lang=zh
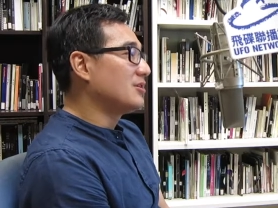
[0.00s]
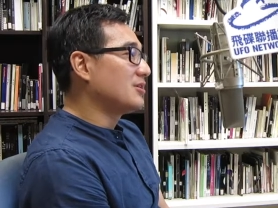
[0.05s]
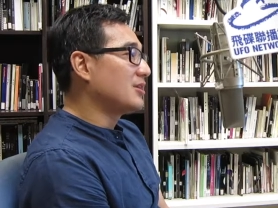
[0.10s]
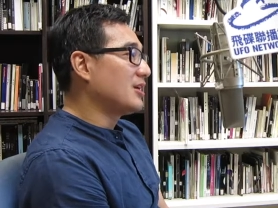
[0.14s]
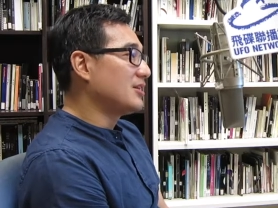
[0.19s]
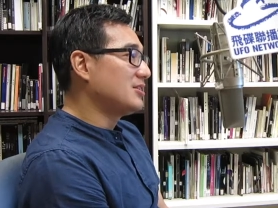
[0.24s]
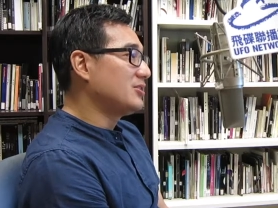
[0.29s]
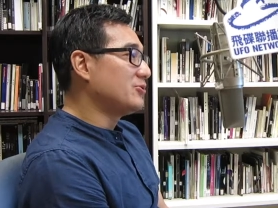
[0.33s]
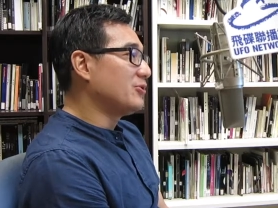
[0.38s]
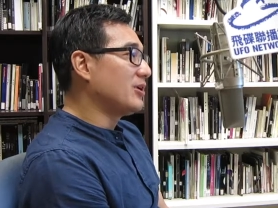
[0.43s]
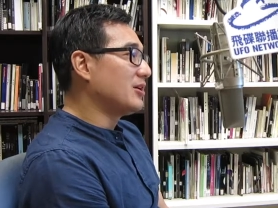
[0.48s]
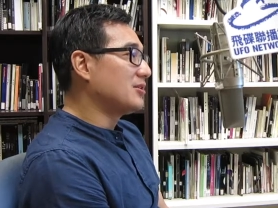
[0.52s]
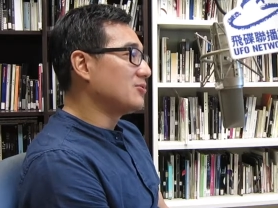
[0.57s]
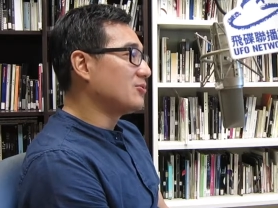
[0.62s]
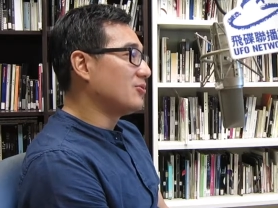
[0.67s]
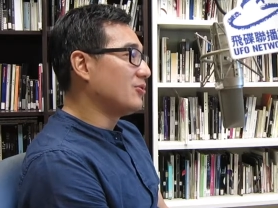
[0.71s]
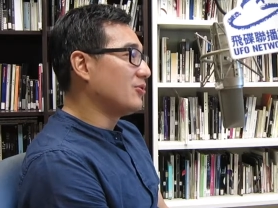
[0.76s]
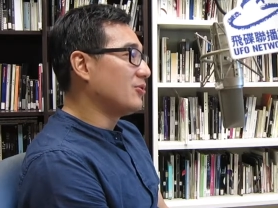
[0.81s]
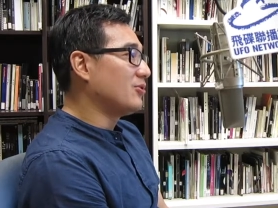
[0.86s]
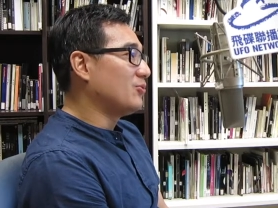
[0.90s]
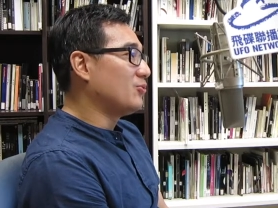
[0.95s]
他希望
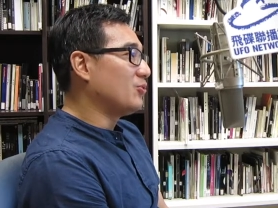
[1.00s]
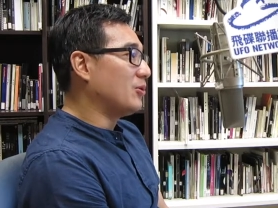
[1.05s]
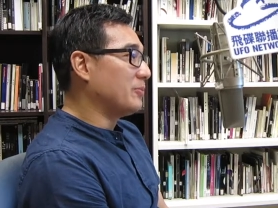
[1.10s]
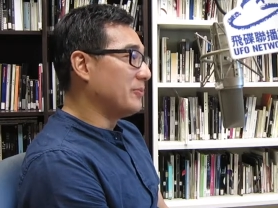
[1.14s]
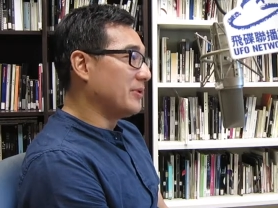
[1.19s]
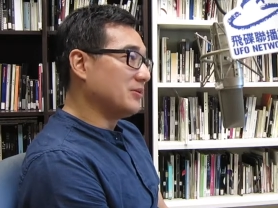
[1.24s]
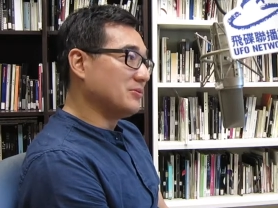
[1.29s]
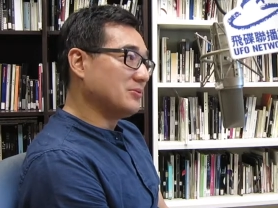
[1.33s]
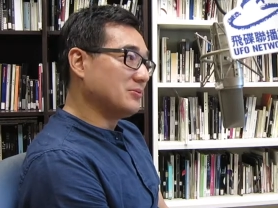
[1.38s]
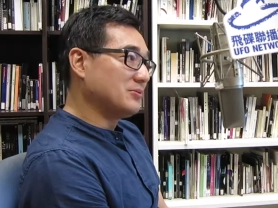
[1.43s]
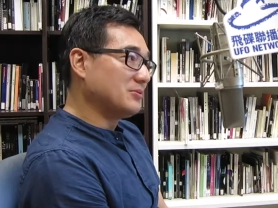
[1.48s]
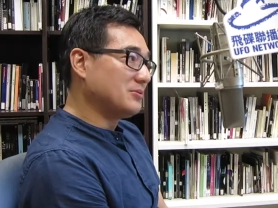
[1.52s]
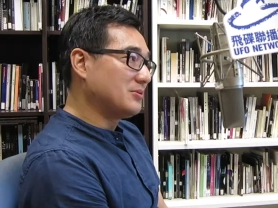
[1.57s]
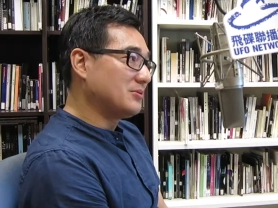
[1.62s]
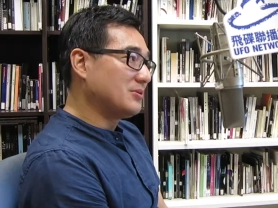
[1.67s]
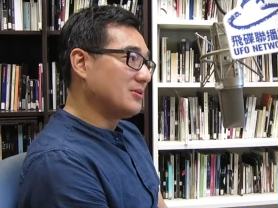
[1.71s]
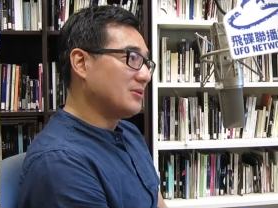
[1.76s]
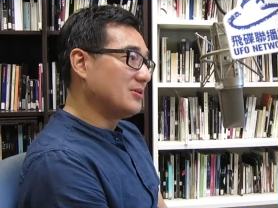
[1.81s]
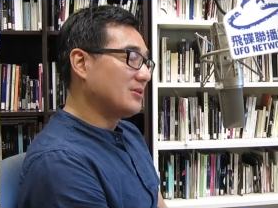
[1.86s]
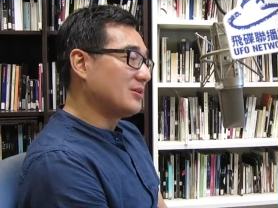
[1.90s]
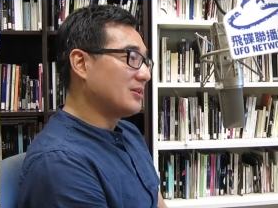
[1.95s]
说我们，
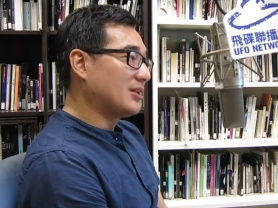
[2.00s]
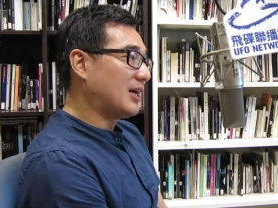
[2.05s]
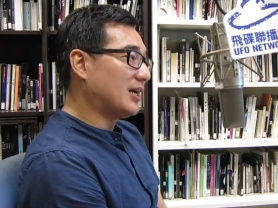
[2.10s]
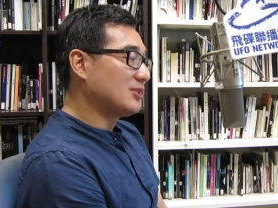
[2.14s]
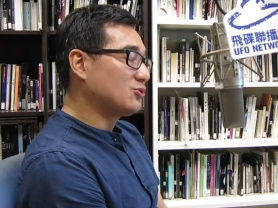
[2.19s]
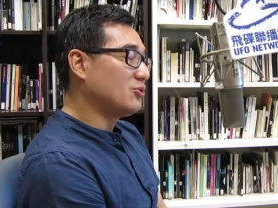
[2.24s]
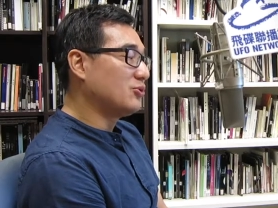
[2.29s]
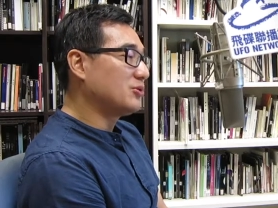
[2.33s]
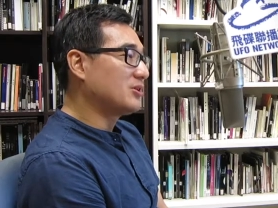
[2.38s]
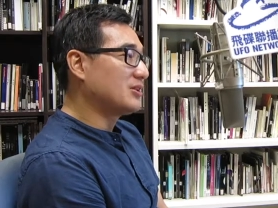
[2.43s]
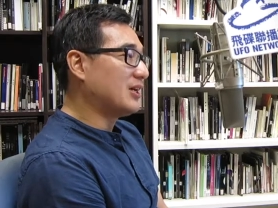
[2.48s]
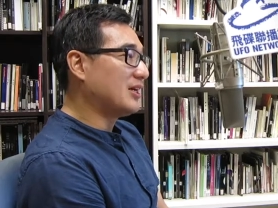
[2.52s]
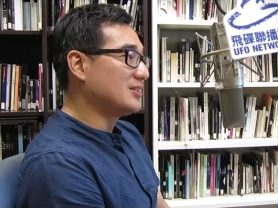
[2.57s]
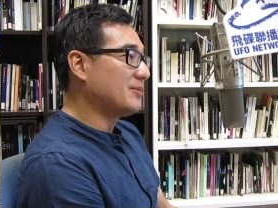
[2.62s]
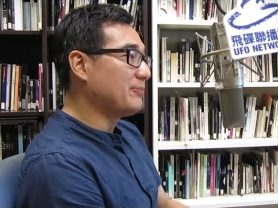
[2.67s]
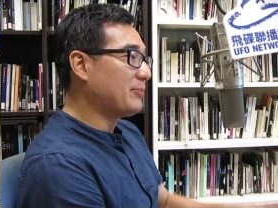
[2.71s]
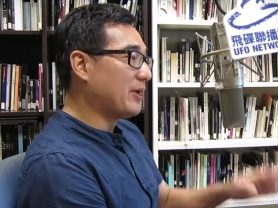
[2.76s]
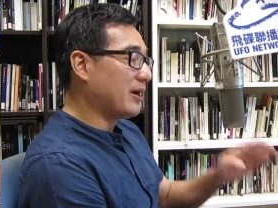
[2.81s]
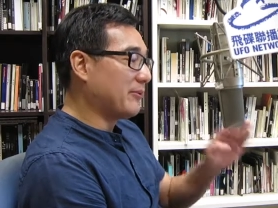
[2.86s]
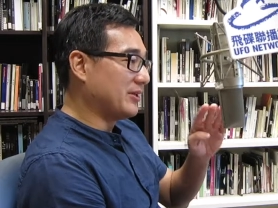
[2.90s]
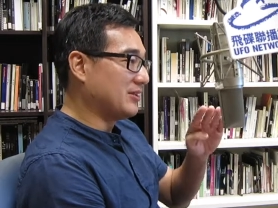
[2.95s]
他说他
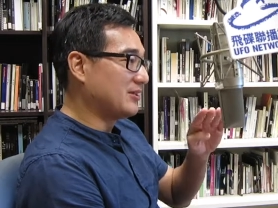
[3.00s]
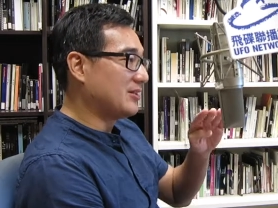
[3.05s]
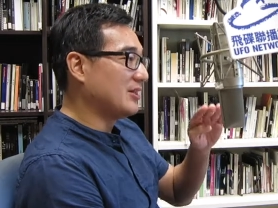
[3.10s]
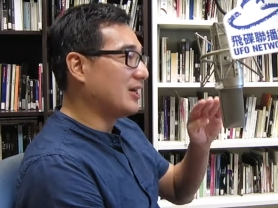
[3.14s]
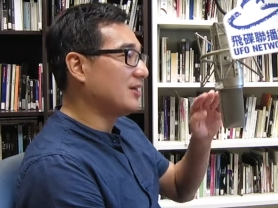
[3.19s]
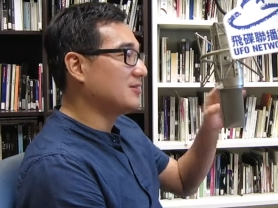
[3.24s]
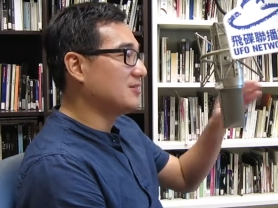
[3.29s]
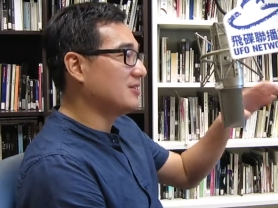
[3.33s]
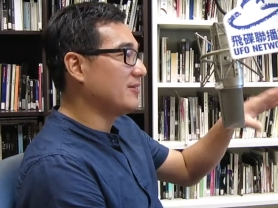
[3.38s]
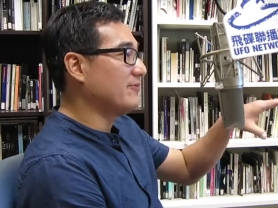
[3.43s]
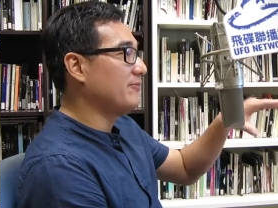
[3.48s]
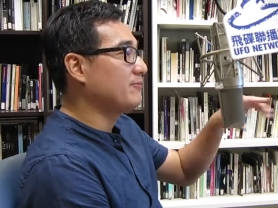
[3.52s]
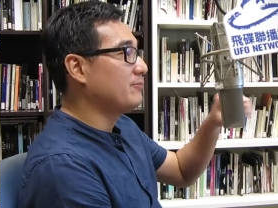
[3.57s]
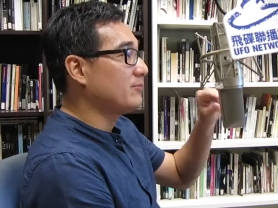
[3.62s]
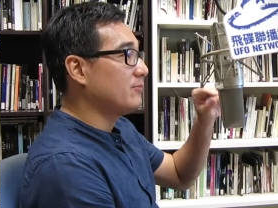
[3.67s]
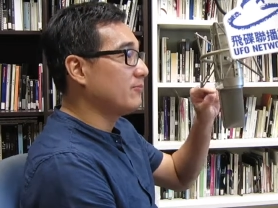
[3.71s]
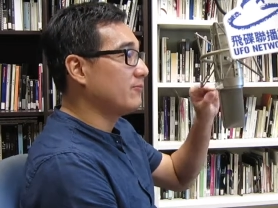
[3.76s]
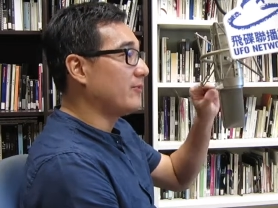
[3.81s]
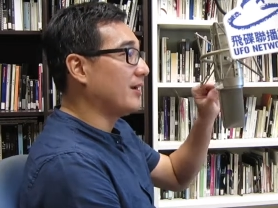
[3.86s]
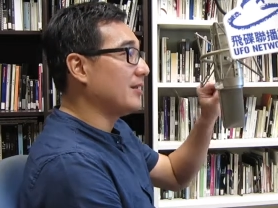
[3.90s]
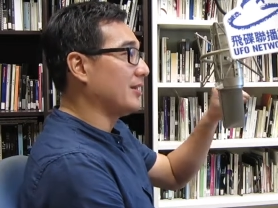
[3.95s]
先表明，他先
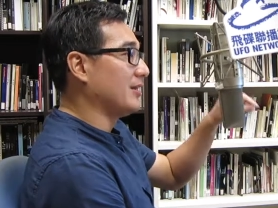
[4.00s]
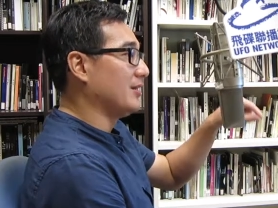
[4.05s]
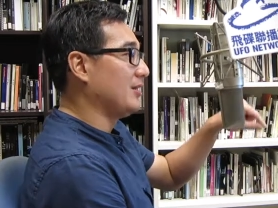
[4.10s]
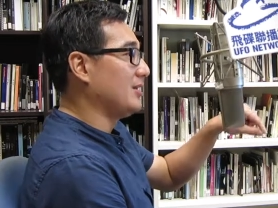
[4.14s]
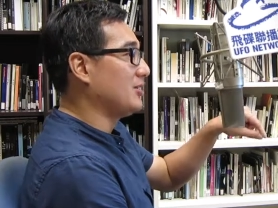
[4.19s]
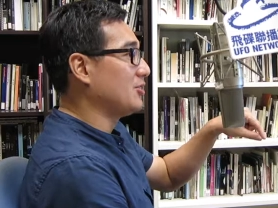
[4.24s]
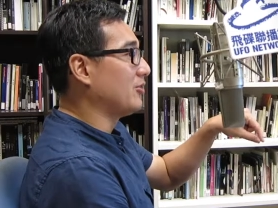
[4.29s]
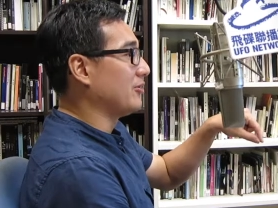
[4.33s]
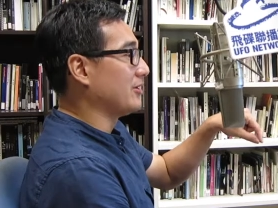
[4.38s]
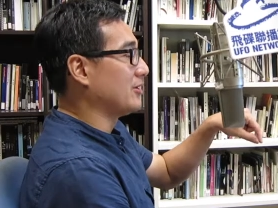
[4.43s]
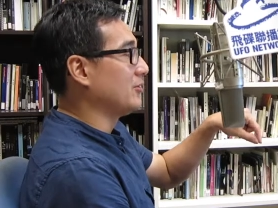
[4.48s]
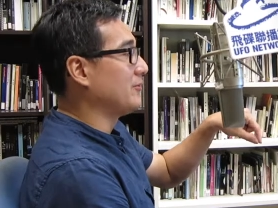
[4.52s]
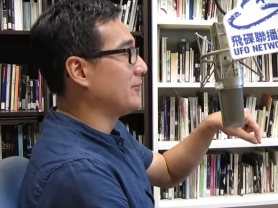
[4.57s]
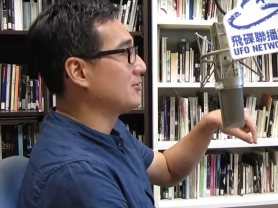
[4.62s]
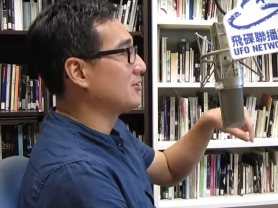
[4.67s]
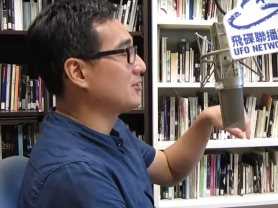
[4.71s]
翻一点例头给我们。